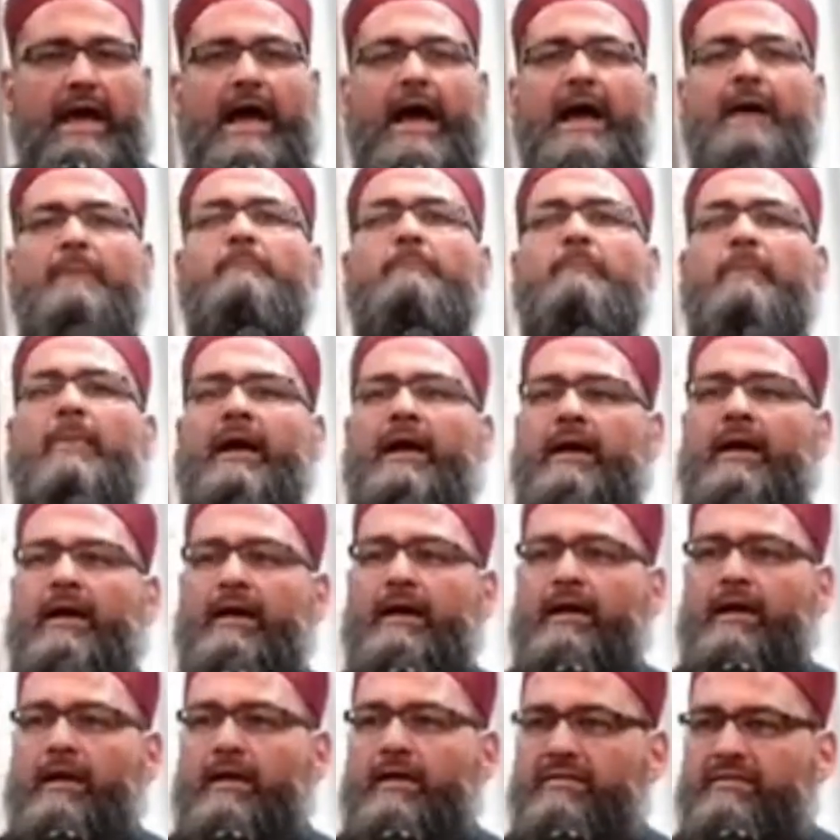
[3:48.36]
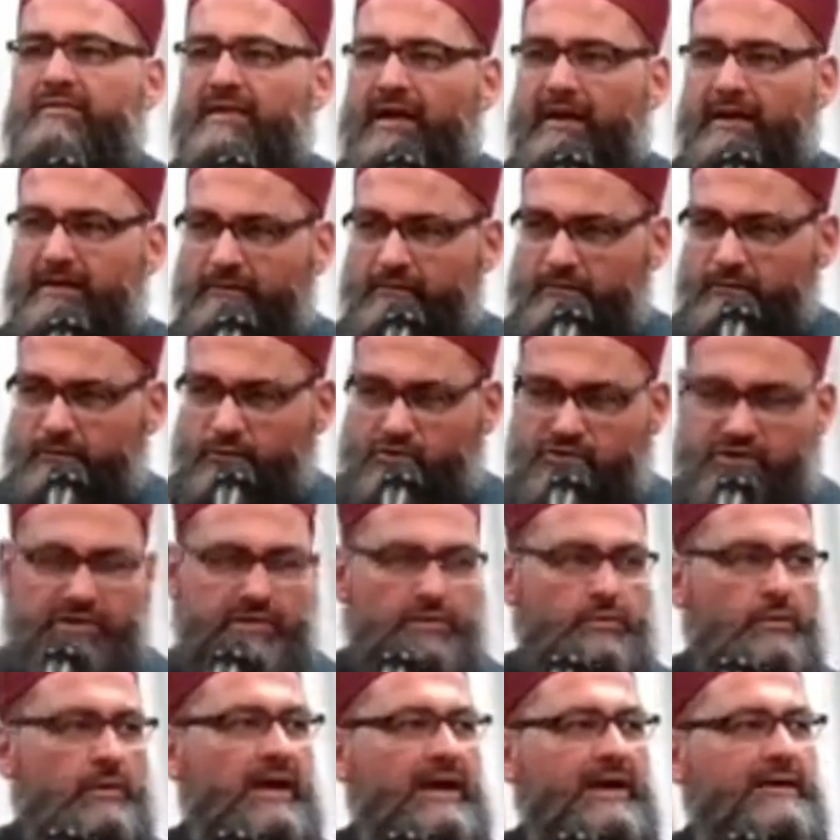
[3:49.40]
أما إذا أنتوا
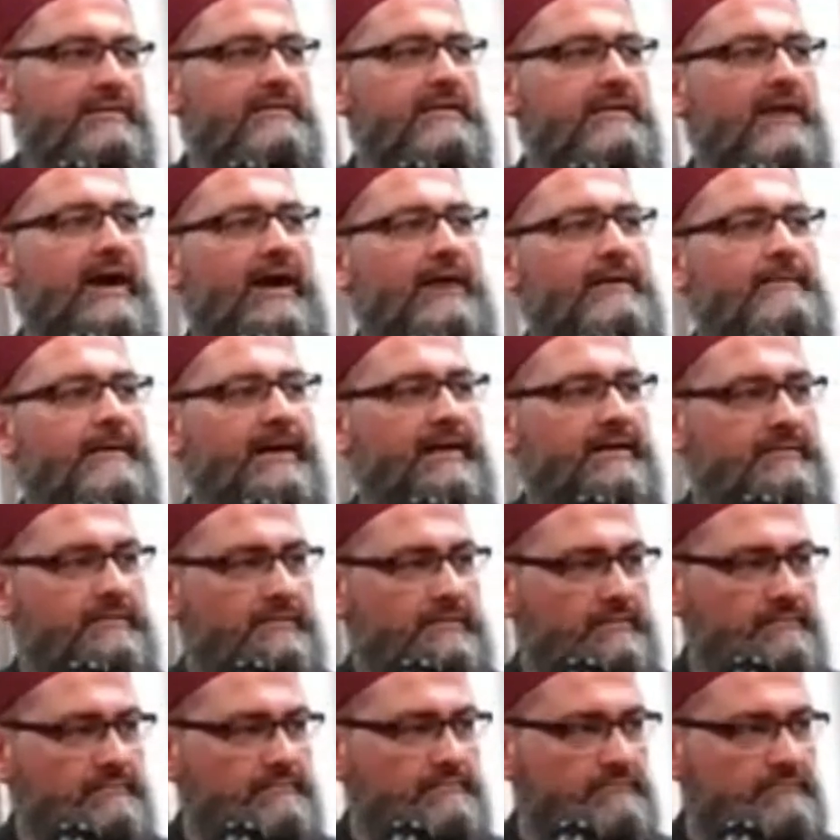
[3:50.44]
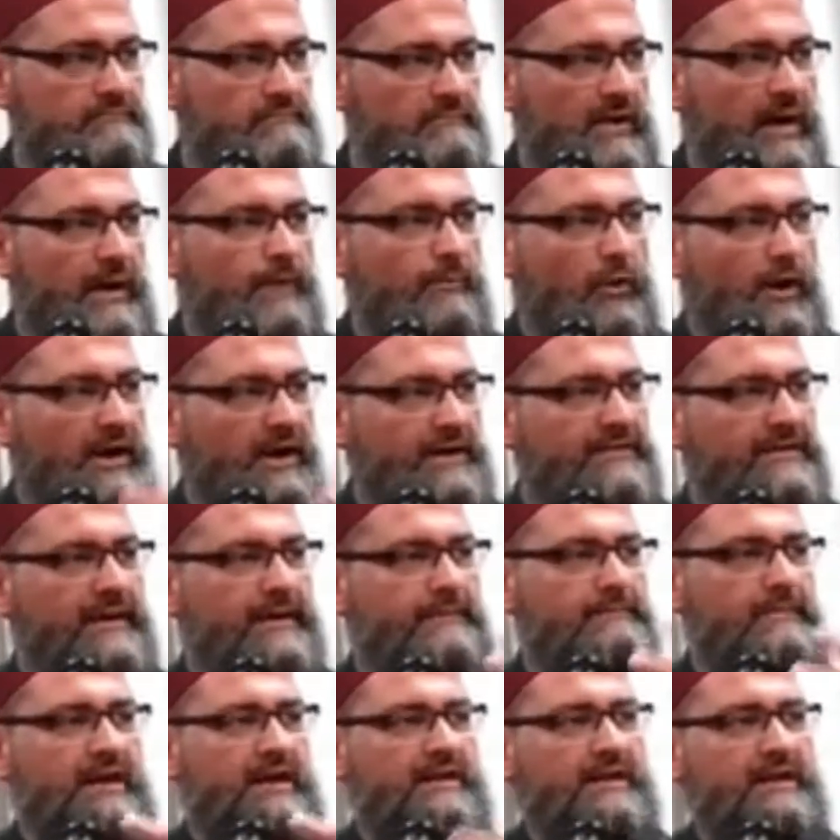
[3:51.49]
جيتوا لعندي على البيت أبو
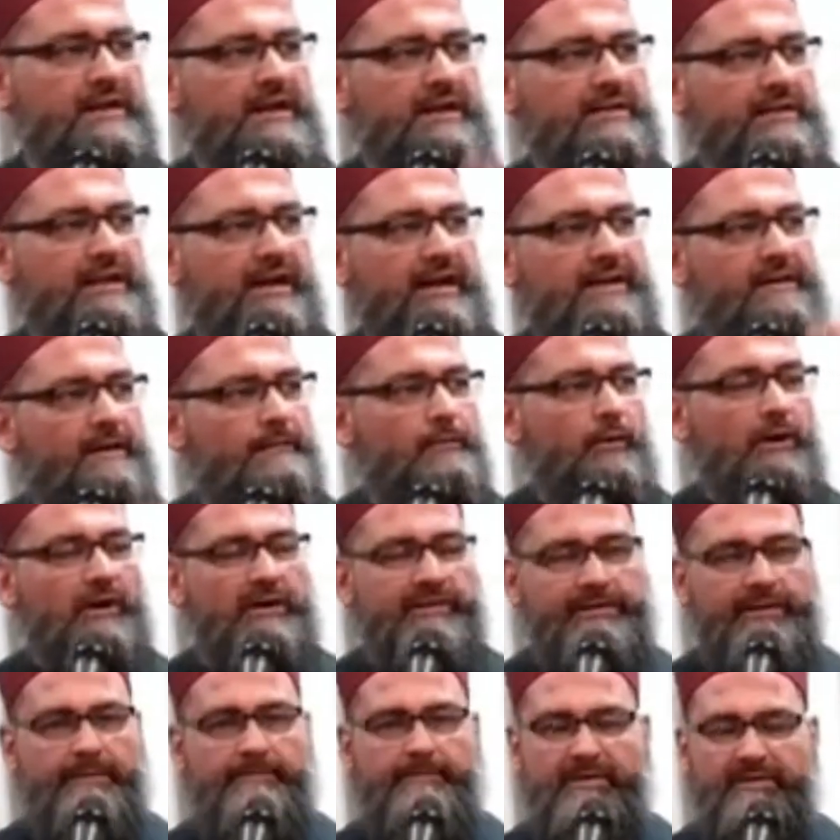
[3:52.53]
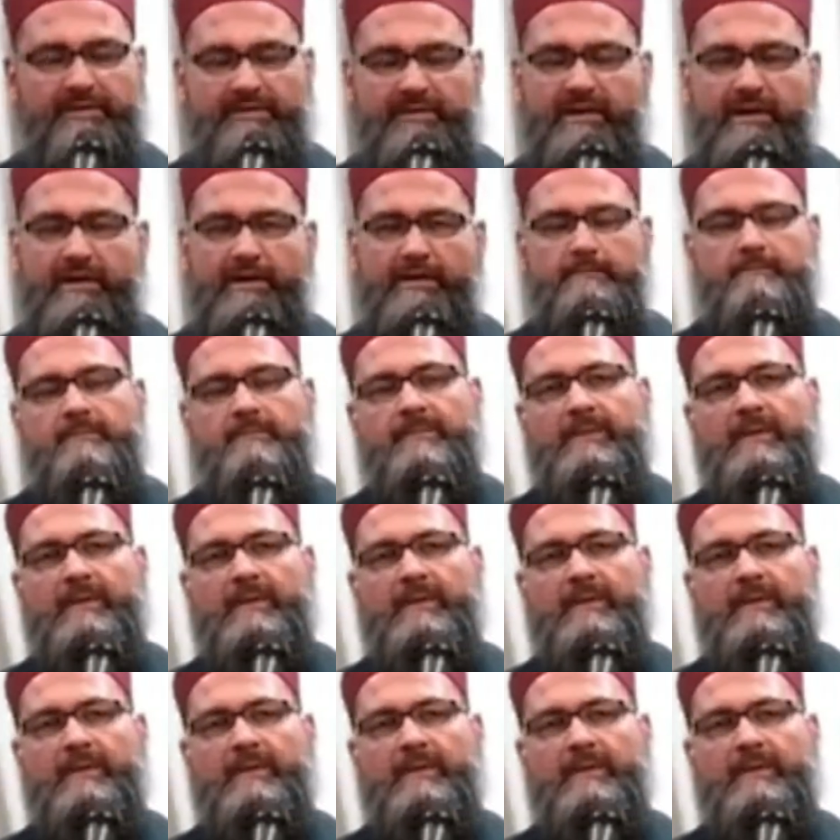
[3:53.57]
آدم أنا رحت لعند أبو آدم مثلا